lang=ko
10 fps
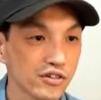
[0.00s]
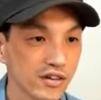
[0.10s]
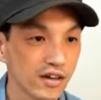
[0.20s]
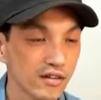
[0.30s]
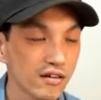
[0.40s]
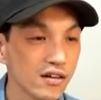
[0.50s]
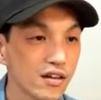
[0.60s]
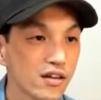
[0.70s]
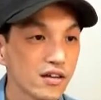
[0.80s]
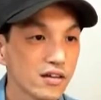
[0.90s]
그래서
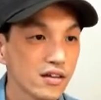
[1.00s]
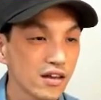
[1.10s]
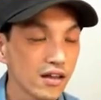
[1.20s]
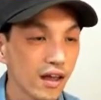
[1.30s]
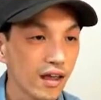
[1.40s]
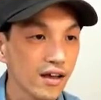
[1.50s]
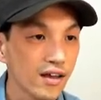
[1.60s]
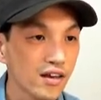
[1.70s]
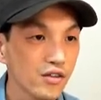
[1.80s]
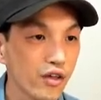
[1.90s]
1이, A가
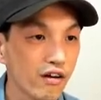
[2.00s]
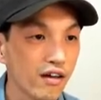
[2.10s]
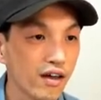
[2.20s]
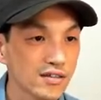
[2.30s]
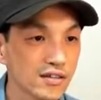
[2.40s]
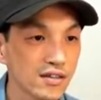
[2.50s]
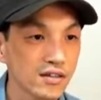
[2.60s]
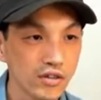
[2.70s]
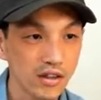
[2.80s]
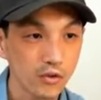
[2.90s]
1이 되어야지
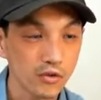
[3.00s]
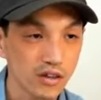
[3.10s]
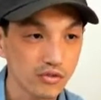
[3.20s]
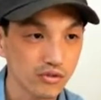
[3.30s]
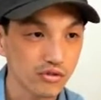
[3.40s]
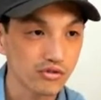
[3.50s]
최대 공약수 둘